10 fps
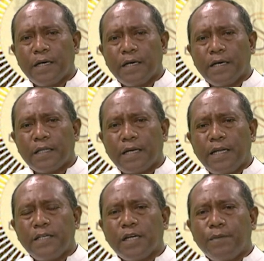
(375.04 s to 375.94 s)
tanai
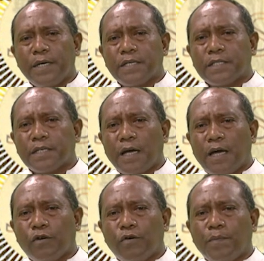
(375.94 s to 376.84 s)
Jeremias
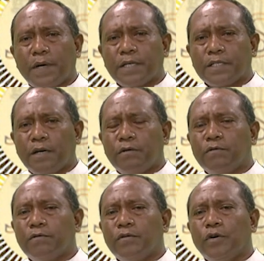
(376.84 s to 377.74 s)
halo kompara
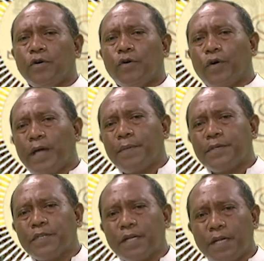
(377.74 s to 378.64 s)
saung, ho ema
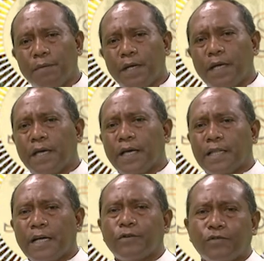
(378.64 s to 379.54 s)
sir nebe
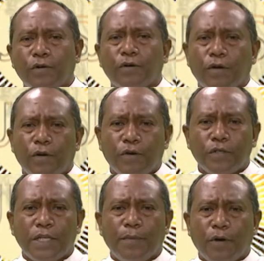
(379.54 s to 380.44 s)
hetang solok lolos
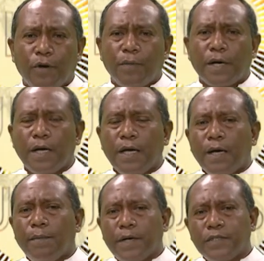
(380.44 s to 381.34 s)
iha maromak,
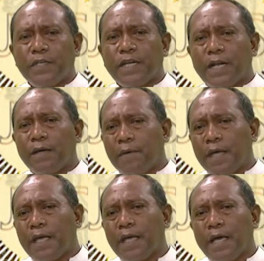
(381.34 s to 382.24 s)
maksira
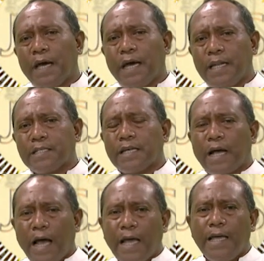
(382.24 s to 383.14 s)
nebe sang
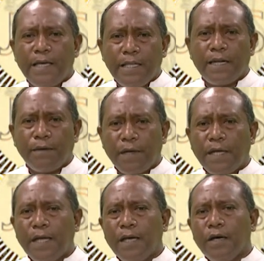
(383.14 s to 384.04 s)
ai ida nebe
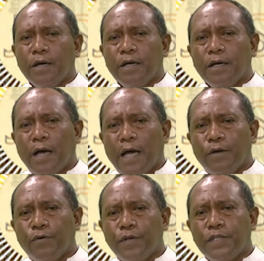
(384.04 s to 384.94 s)
ai
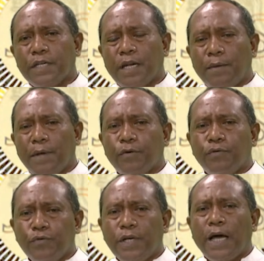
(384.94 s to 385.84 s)
hori sira nebe
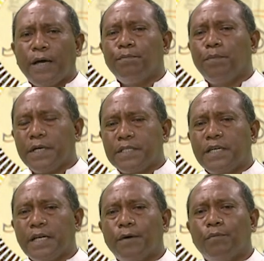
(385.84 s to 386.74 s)
kuda
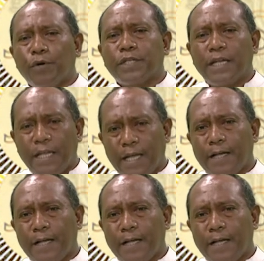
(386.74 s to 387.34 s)
basic nini.